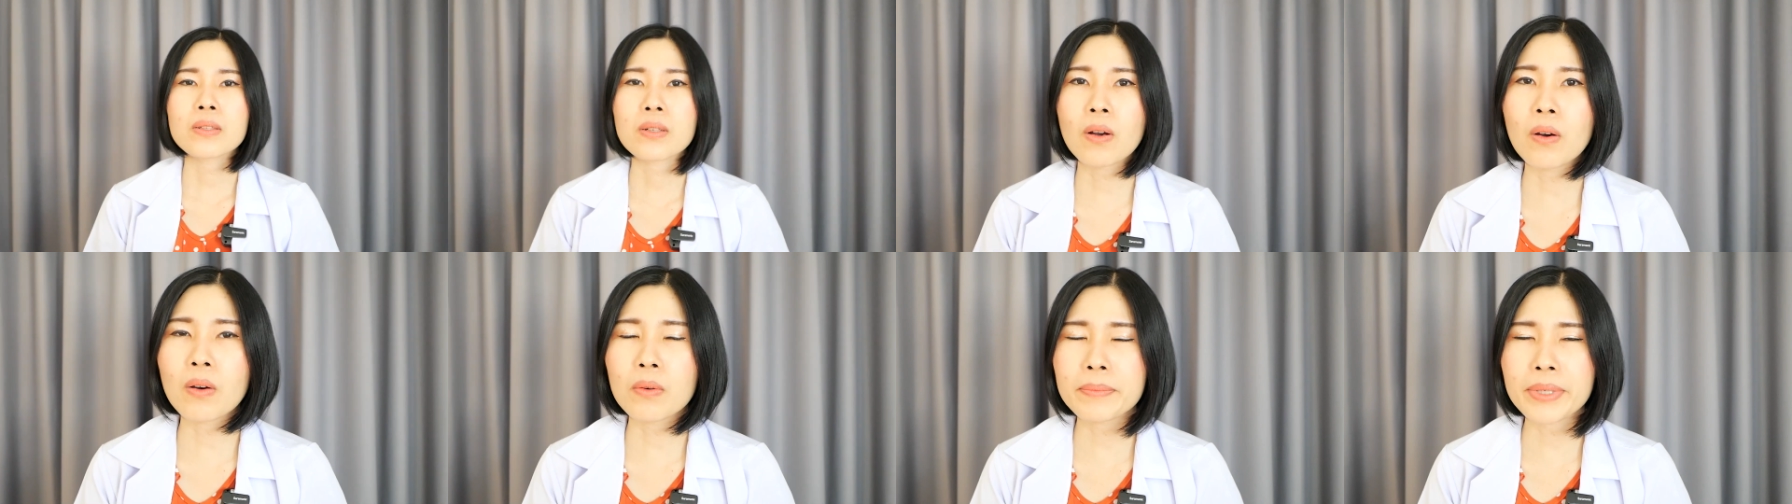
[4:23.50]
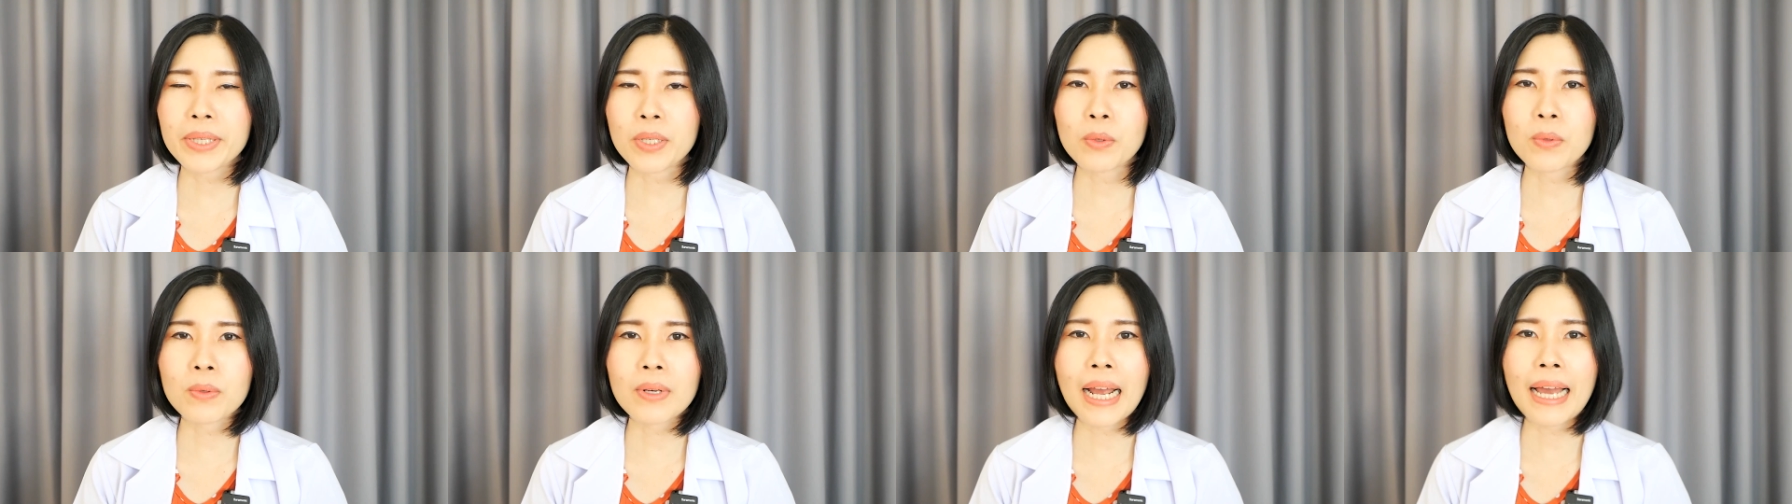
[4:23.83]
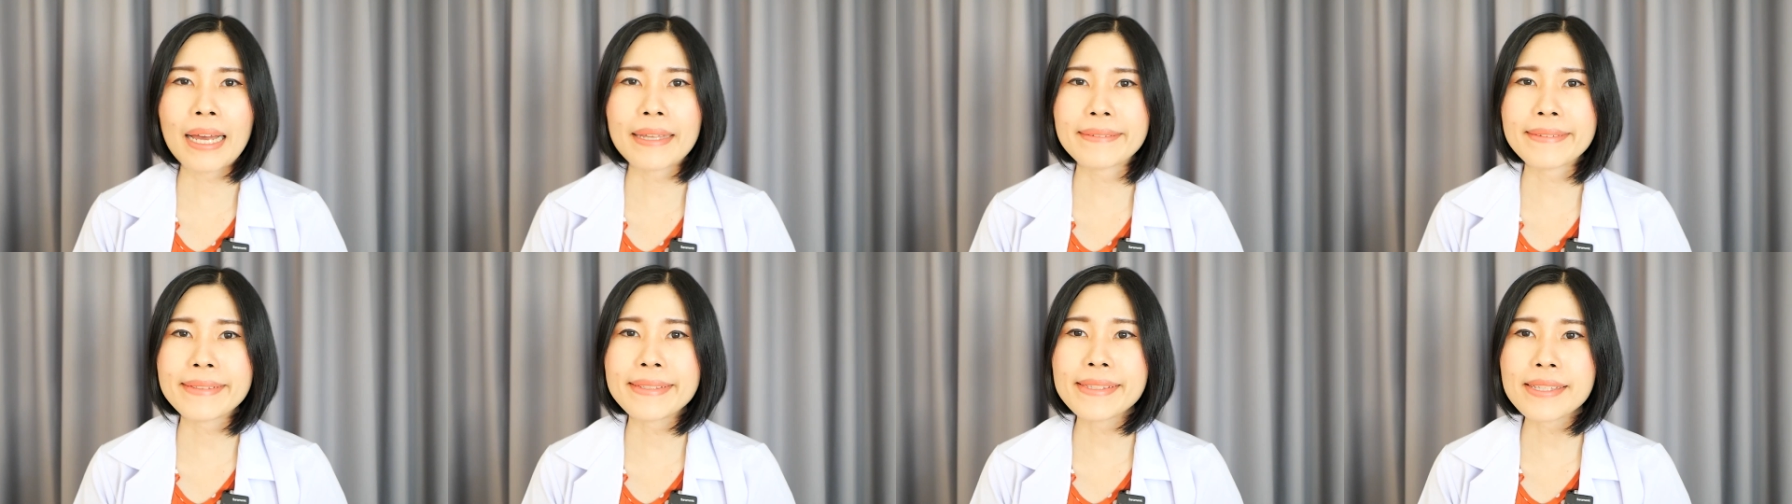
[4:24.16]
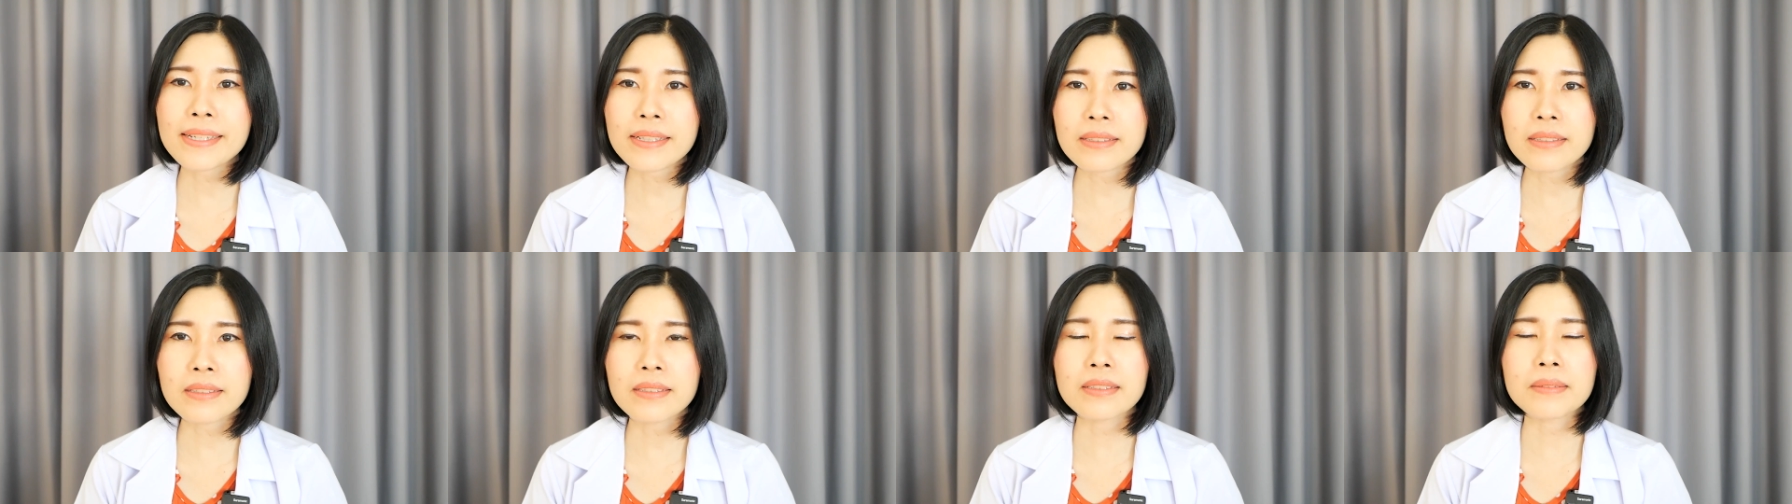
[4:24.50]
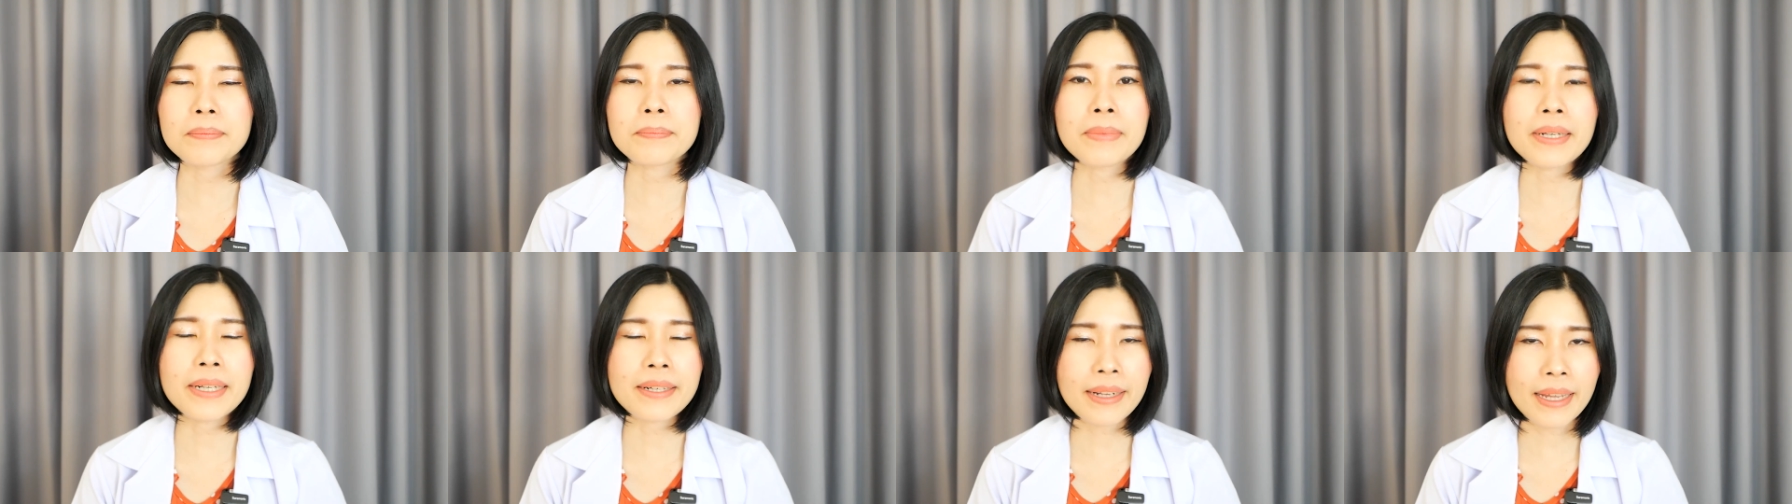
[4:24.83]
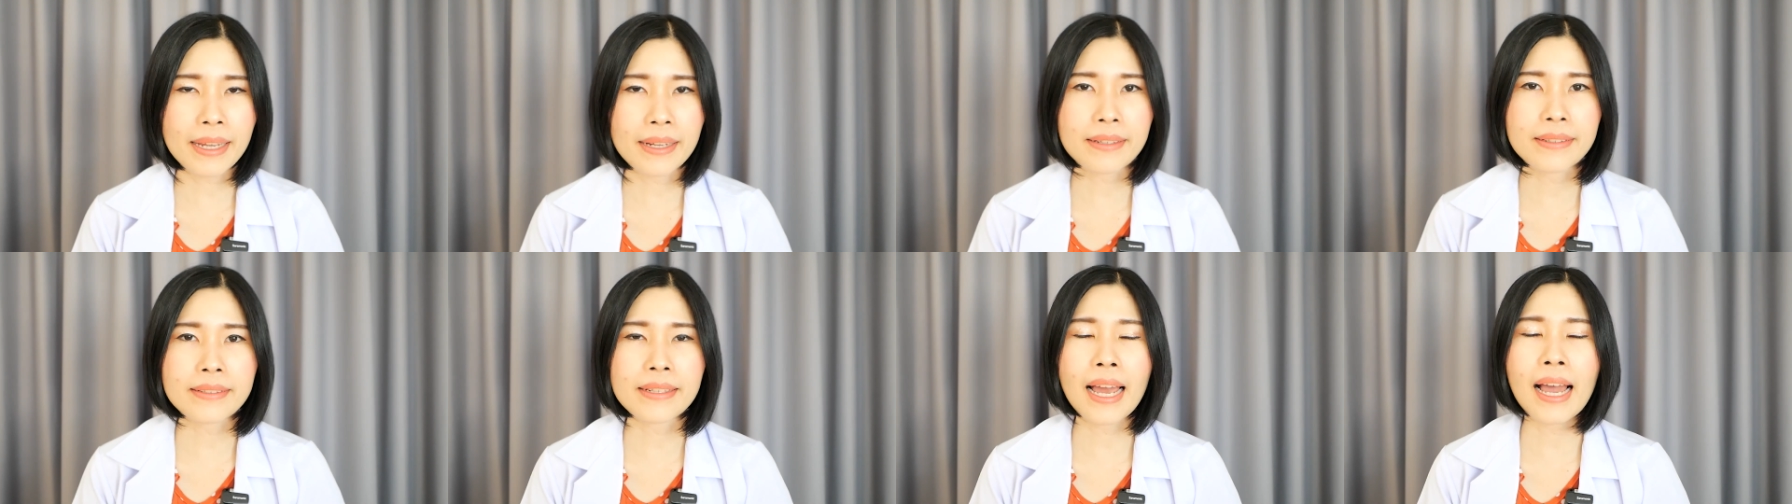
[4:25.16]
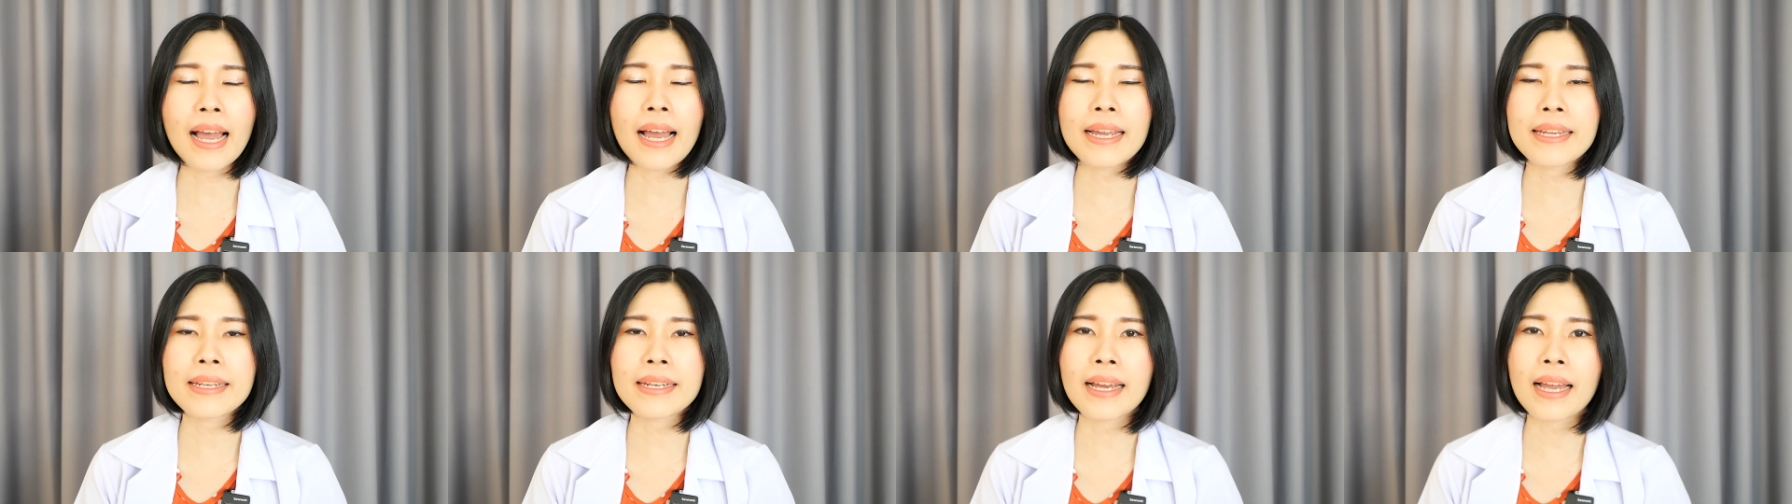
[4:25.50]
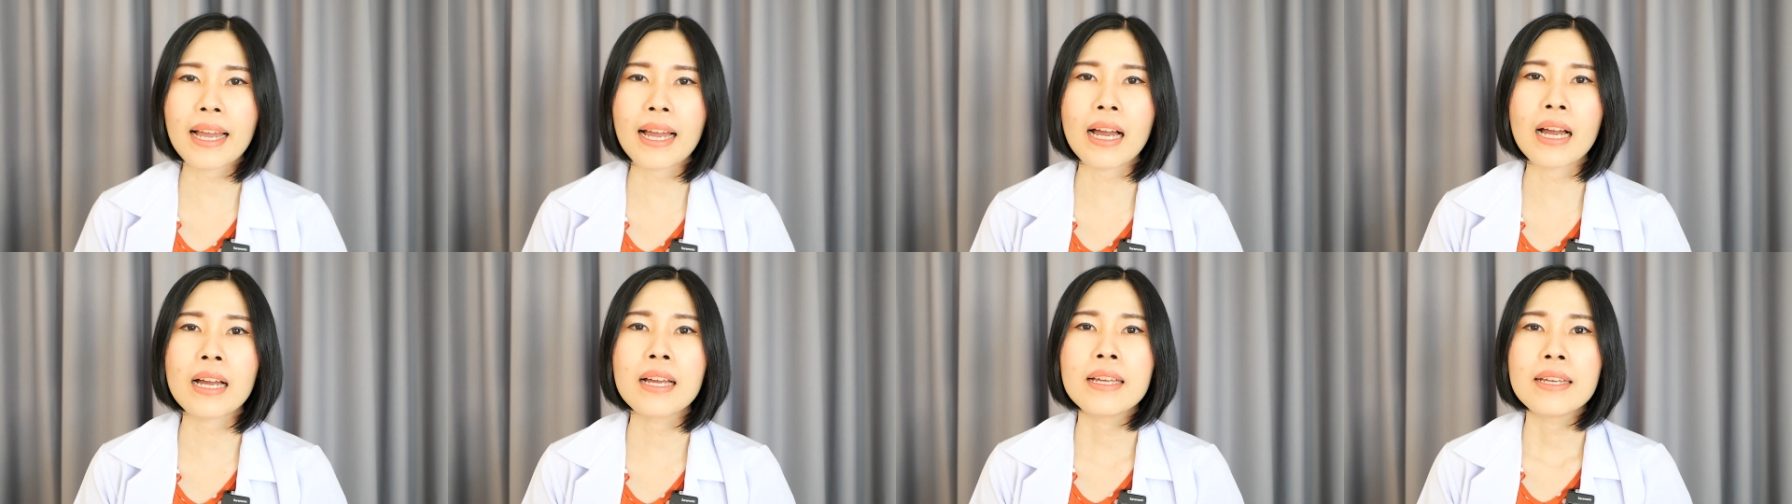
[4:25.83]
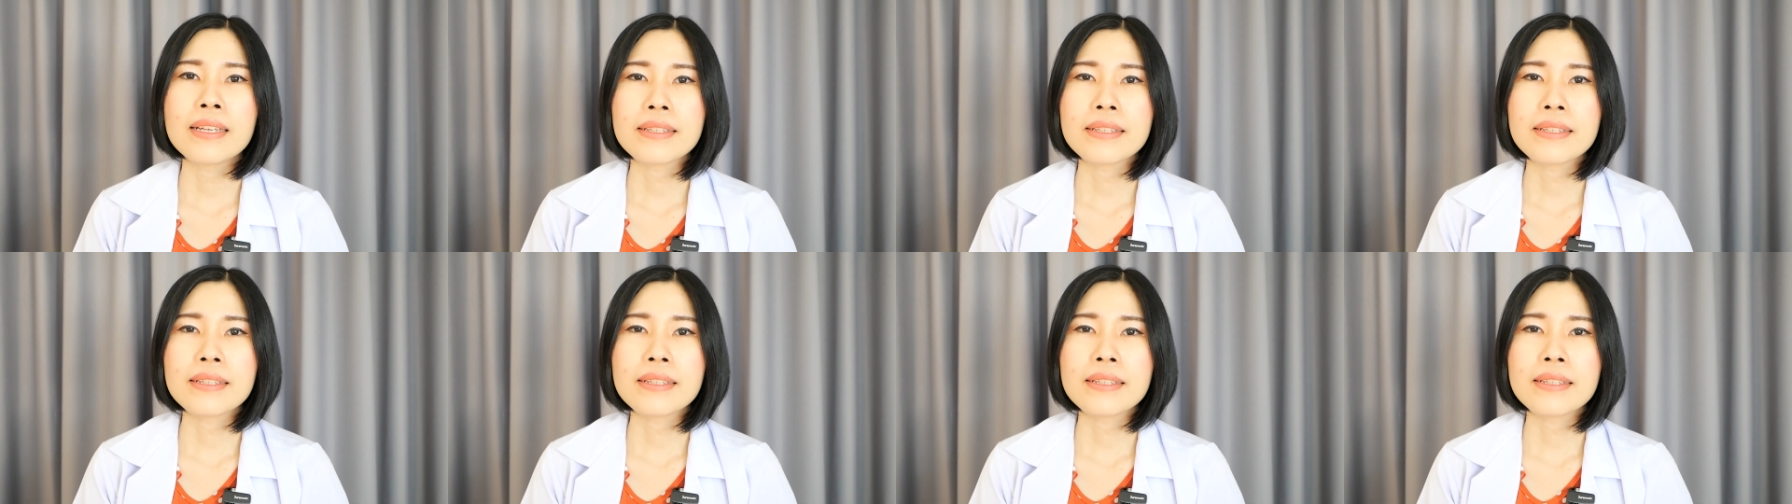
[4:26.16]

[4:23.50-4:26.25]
ก็มีโอกาสที่จะเกิดมะเร็งได้นะคะ